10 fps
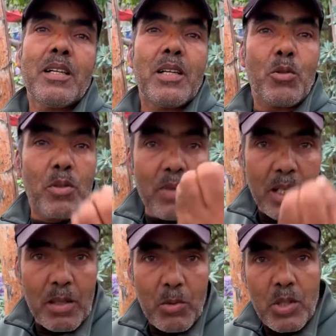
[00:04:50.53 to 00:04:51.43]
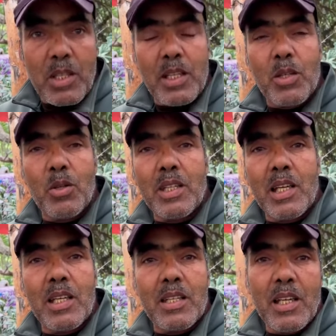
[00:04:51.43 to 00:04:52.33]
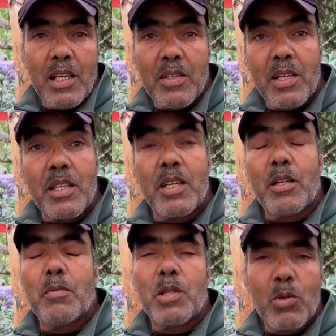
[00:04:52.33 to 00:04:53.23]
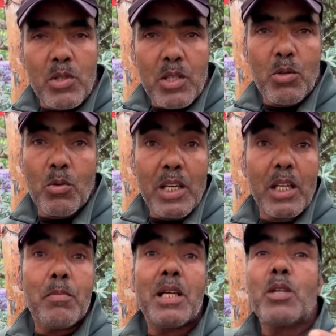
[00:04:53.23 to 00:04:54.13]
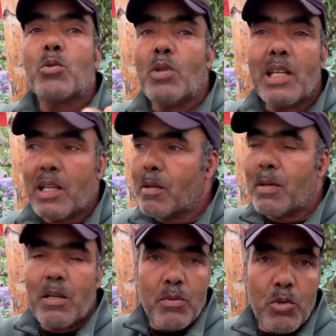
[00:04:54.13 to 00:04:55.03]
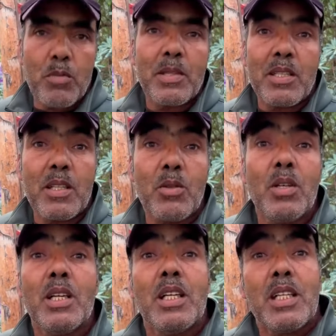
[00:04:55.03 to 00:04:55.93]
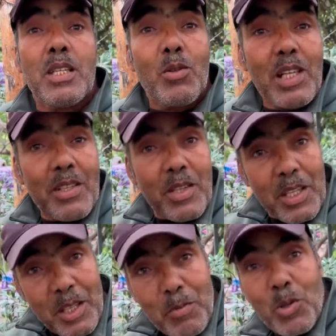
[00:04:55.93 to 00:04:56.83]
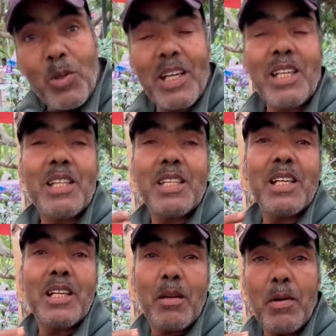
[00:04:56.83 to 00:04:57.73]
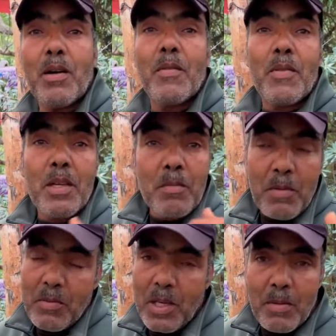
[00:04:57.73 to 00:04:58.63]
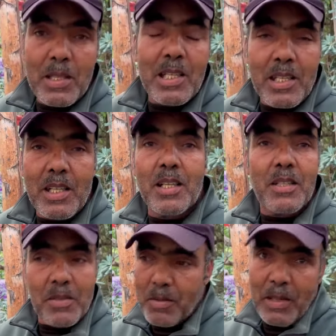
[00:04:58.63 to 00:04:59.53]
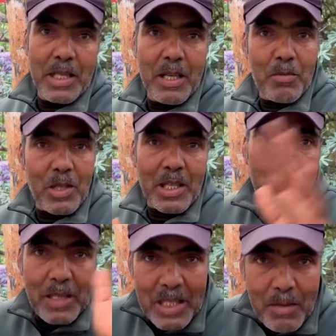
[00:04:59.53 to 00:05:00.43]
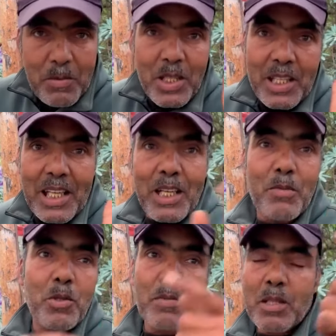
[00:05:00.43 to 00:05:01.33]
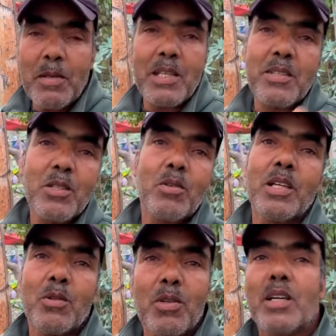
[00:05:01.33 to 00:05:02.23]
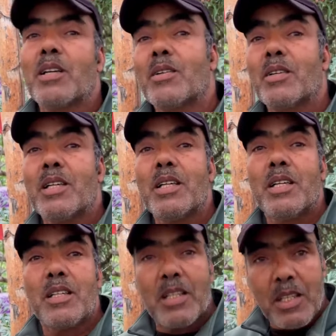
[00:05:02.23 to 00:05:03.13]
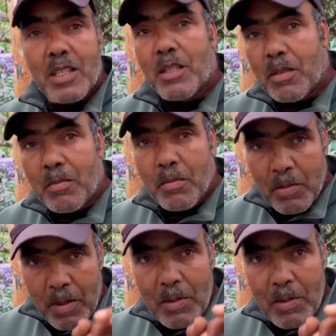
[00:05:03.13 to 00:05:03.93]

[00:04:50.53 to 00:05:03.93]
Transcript: كتكون في الكرموس هذاك النوع ديال ديال الحشرات كيمشيو للزيتون ولكن ملي كتكون واحد الكرمه في وسط من الزيتون ذوك الحشرات كيمشيو للغله ديال الكرمه ما فيها باس لان سبع ايام ولا ثمان ايام مشى هذاك الكرموس ماشي بحال الزيتون اللي هو هذه من باب